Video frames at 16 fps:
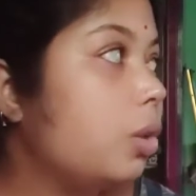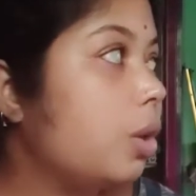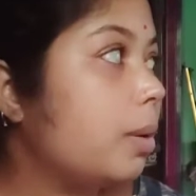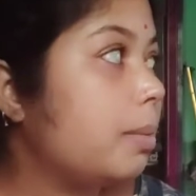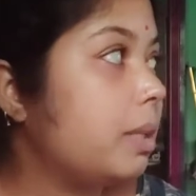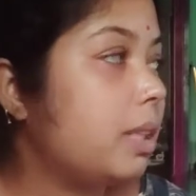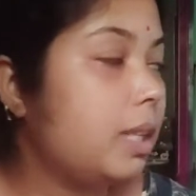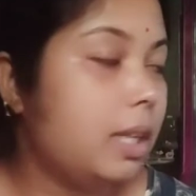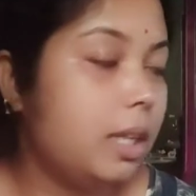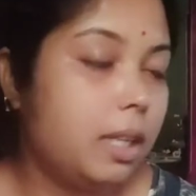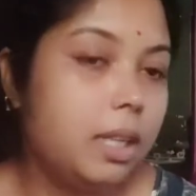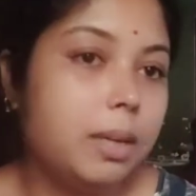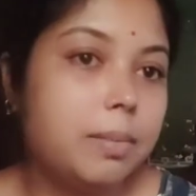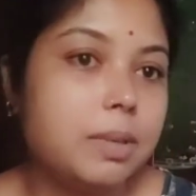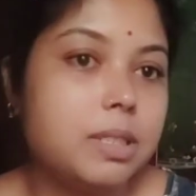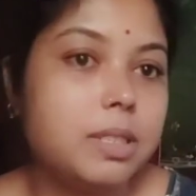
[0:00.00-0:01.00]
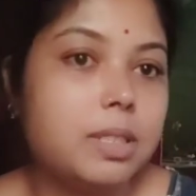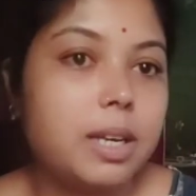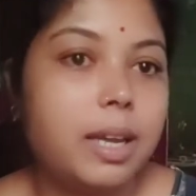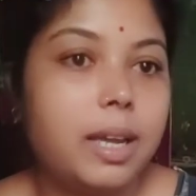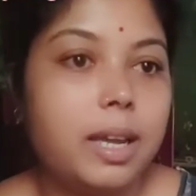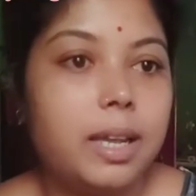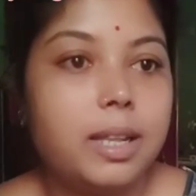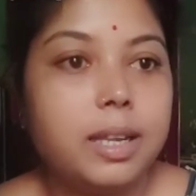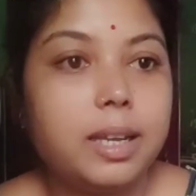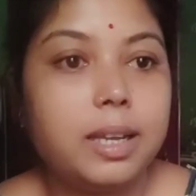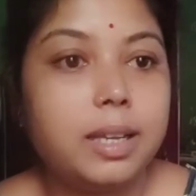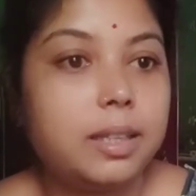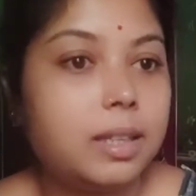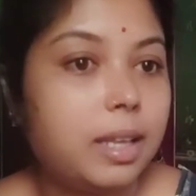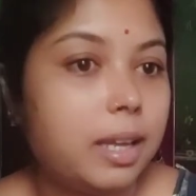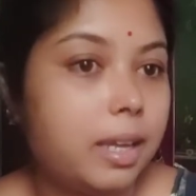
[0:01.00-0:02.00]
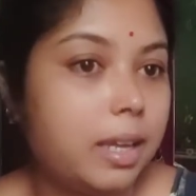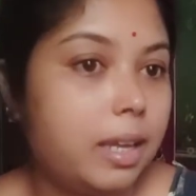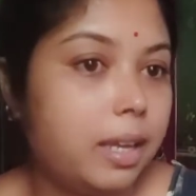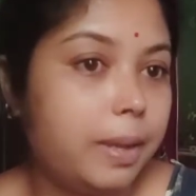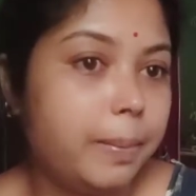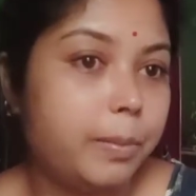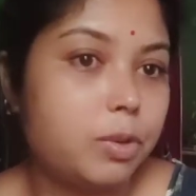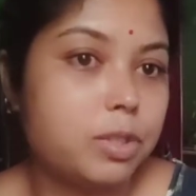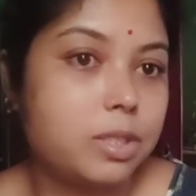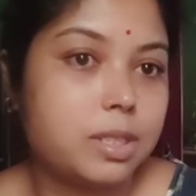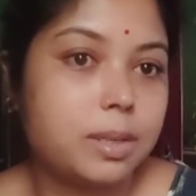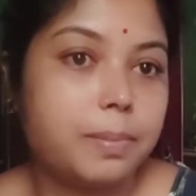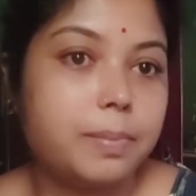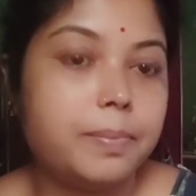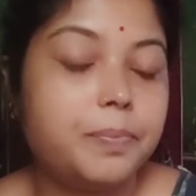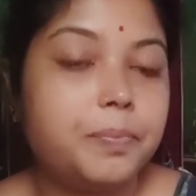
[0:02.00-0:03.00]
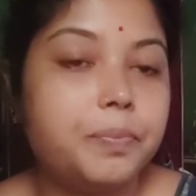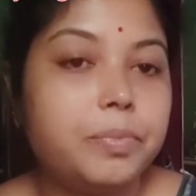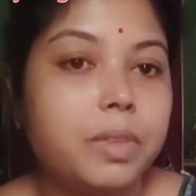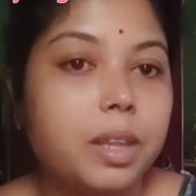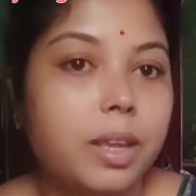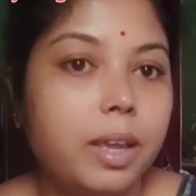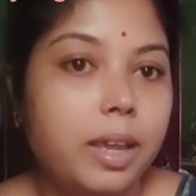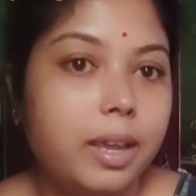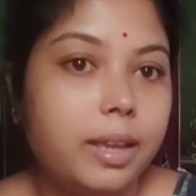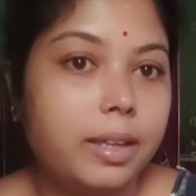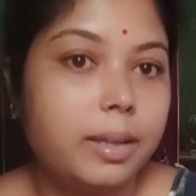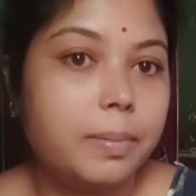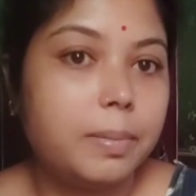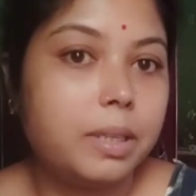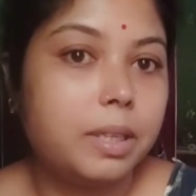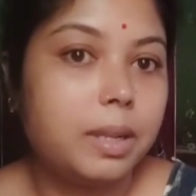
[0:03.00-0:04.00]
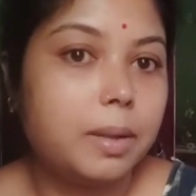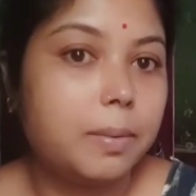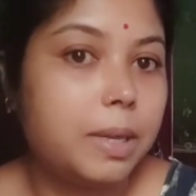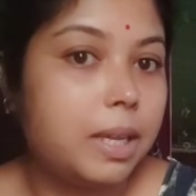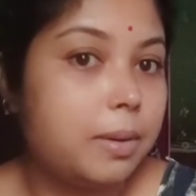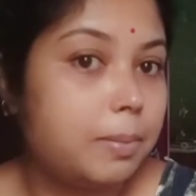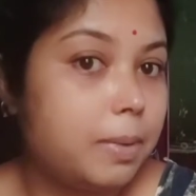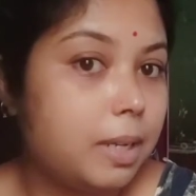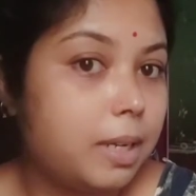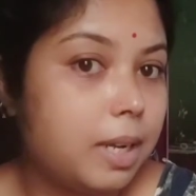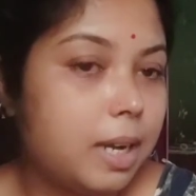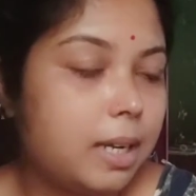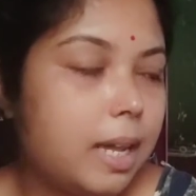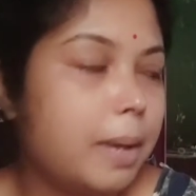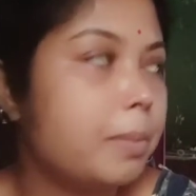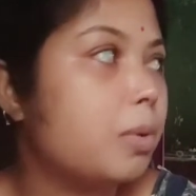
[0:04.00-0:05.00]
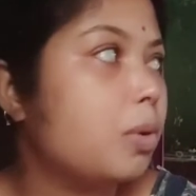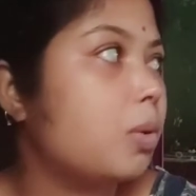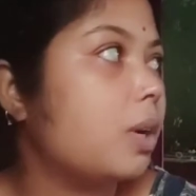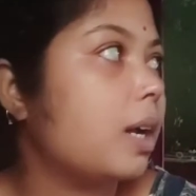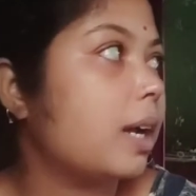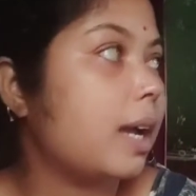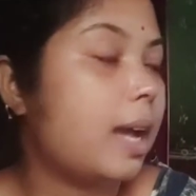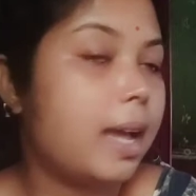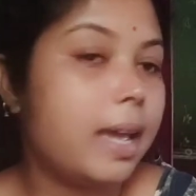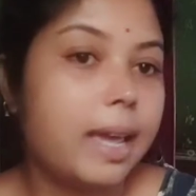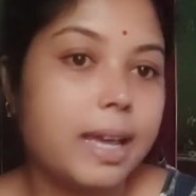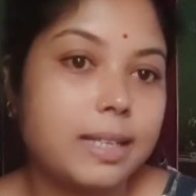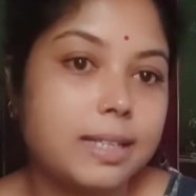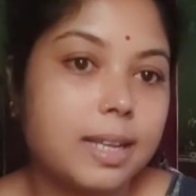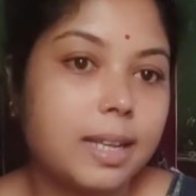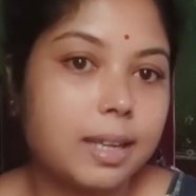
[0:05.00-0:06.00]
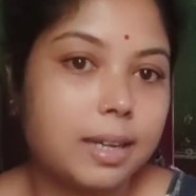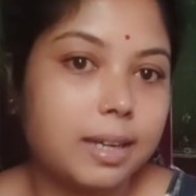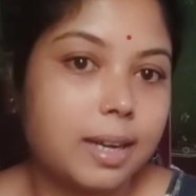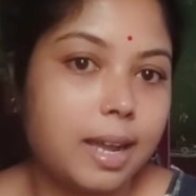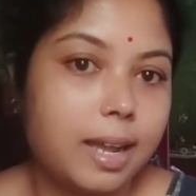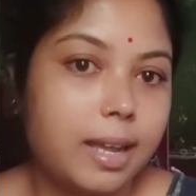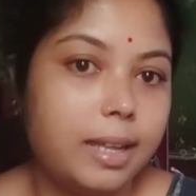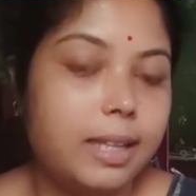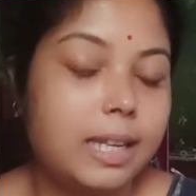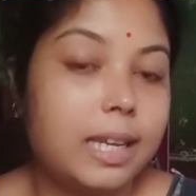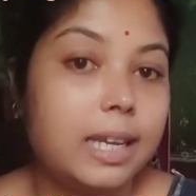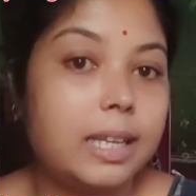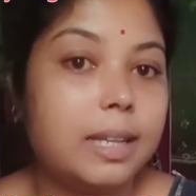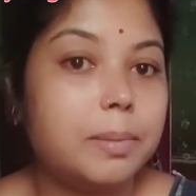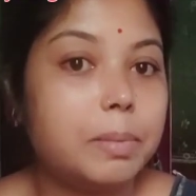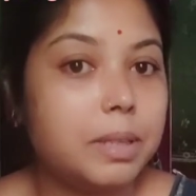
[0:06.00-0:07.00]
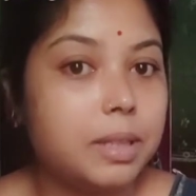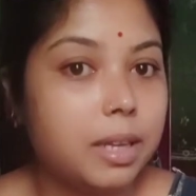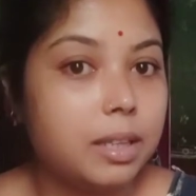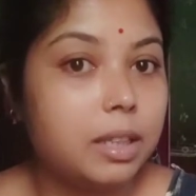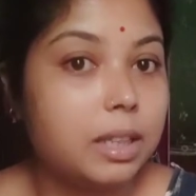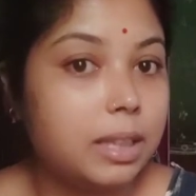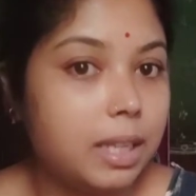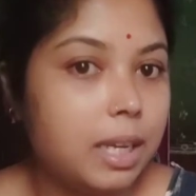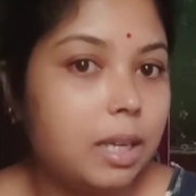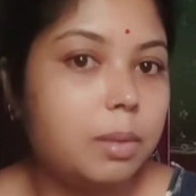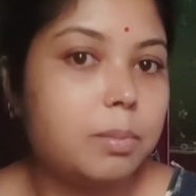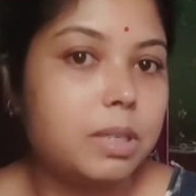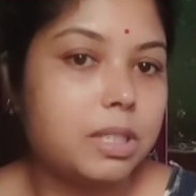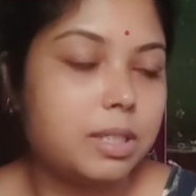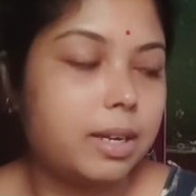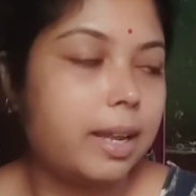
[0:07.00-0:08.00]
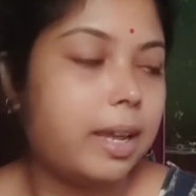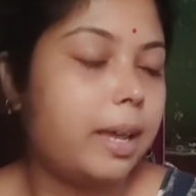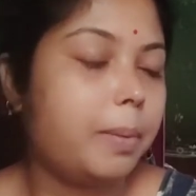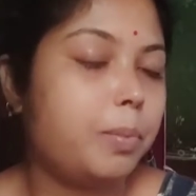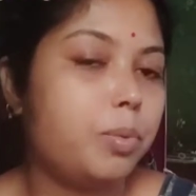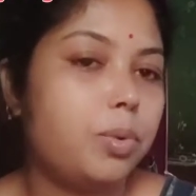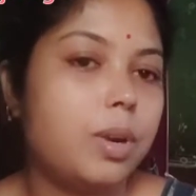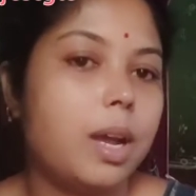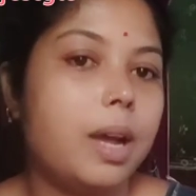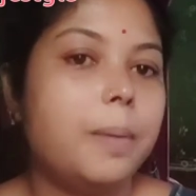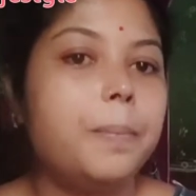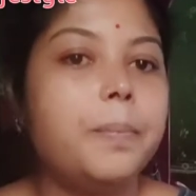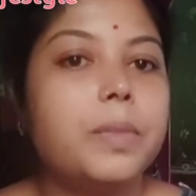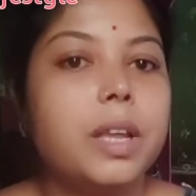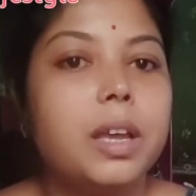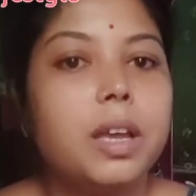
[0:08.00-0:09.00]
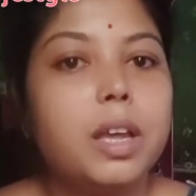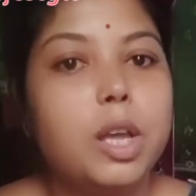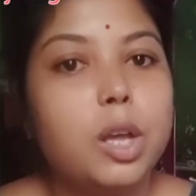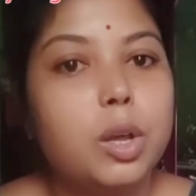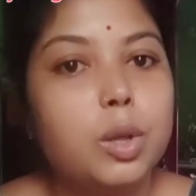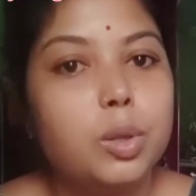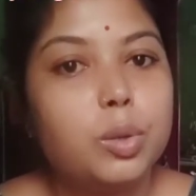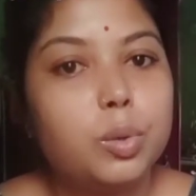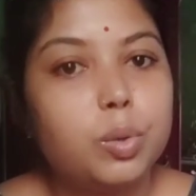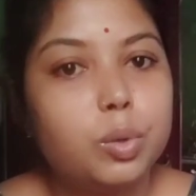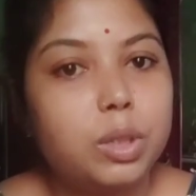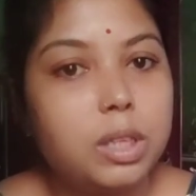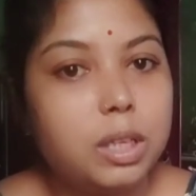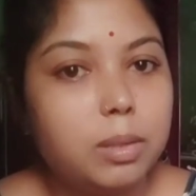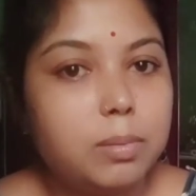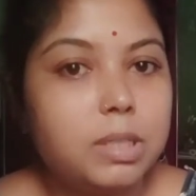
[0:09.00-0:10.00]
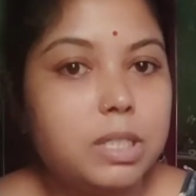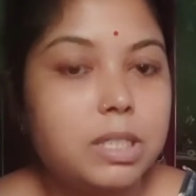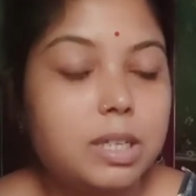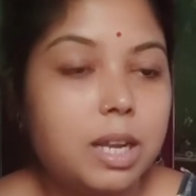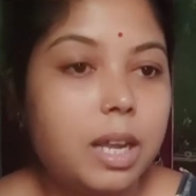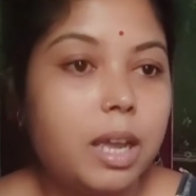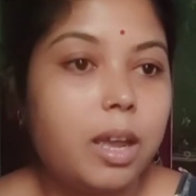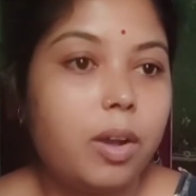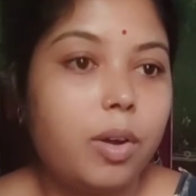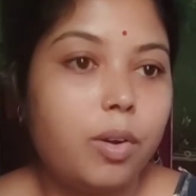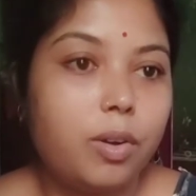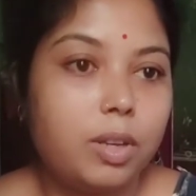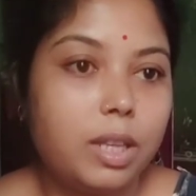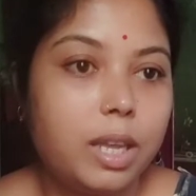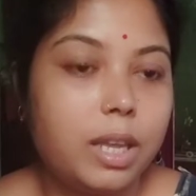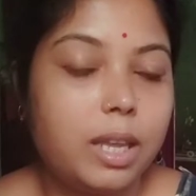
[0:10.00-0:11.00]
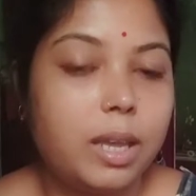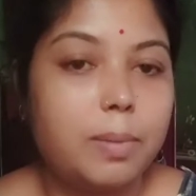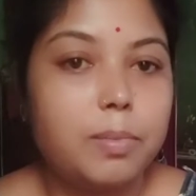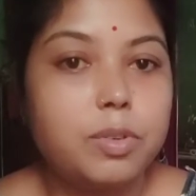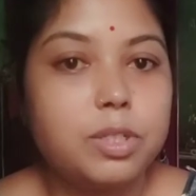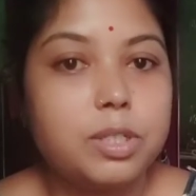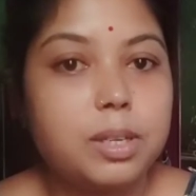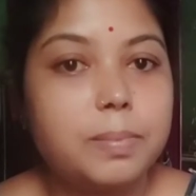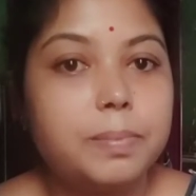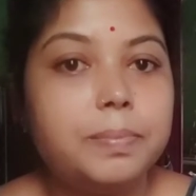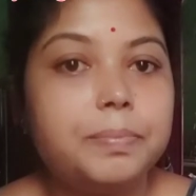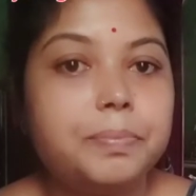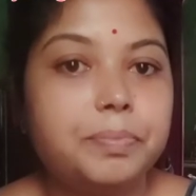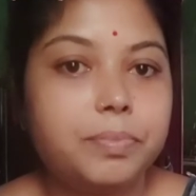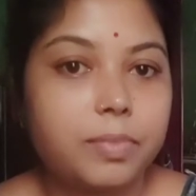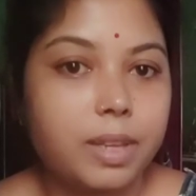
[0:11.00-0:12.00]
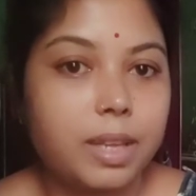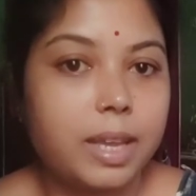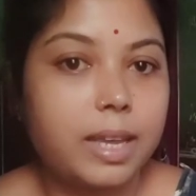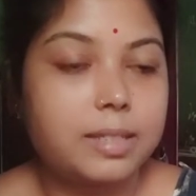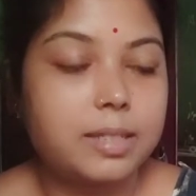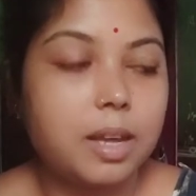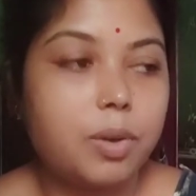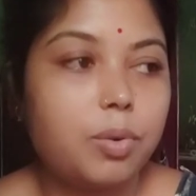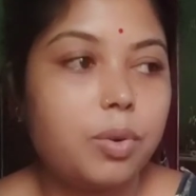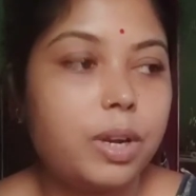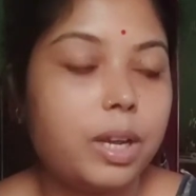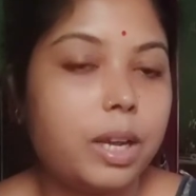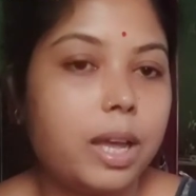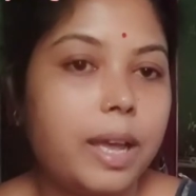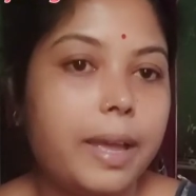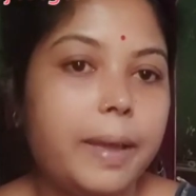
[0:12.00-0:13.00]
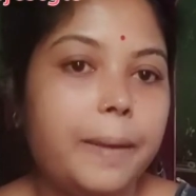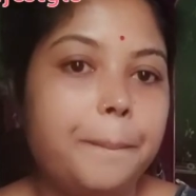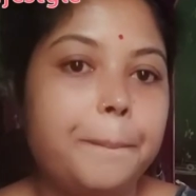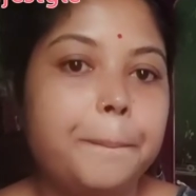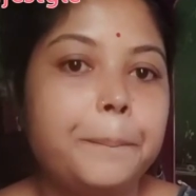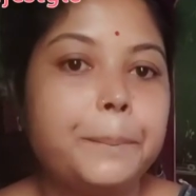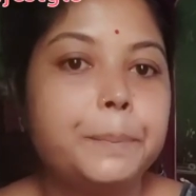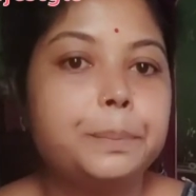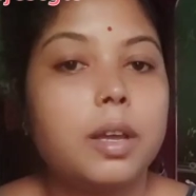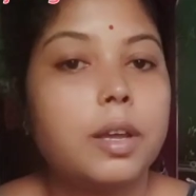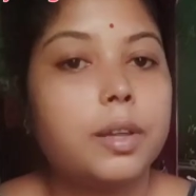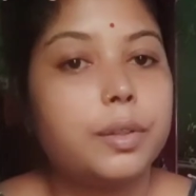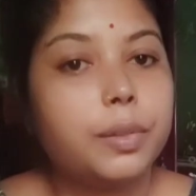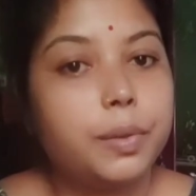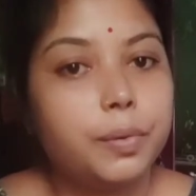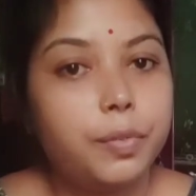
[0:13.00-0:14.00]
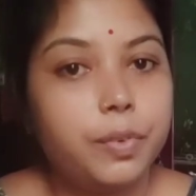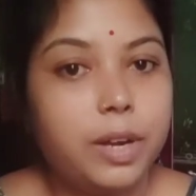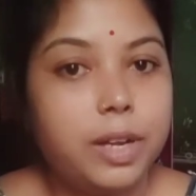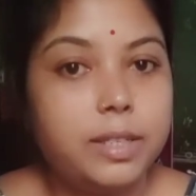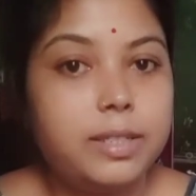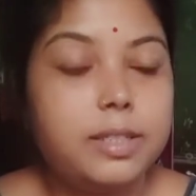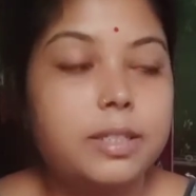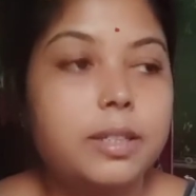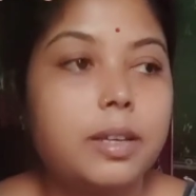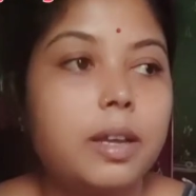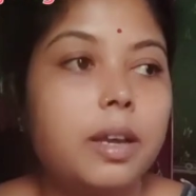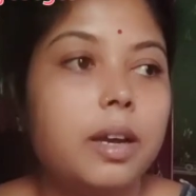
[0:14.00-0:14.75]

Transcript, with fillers: तो अभी तीन ही बजे हैं लेकिन देखिए मौसम एकदम मतलब इवनिंग का टाइम हो रखा है ऐसा लग रहा है लेकिन अभी ना तीन बज रहे हैं पूरा तो तीन बज रहे हैं और देखिए मौसम कैसा हो रखा है तो फ्रेंड्स